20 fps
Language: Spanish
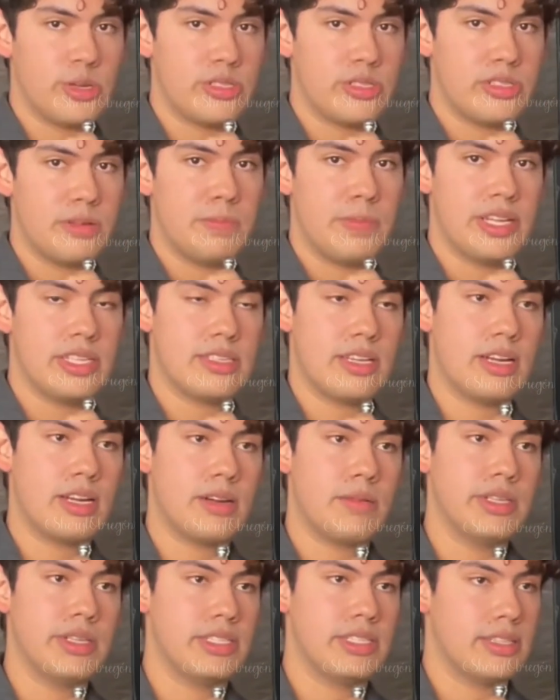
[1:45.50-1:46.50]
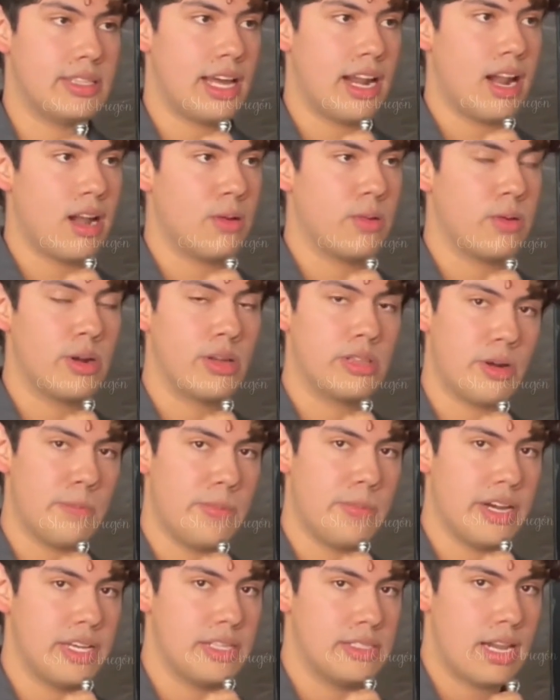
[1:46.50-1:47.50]
¿Piensan visitar algún otro país de
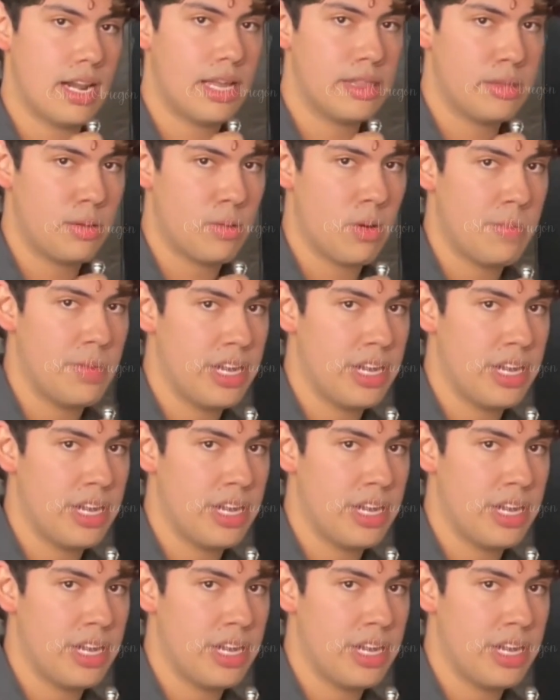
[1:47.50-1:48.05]
Latinoamérica?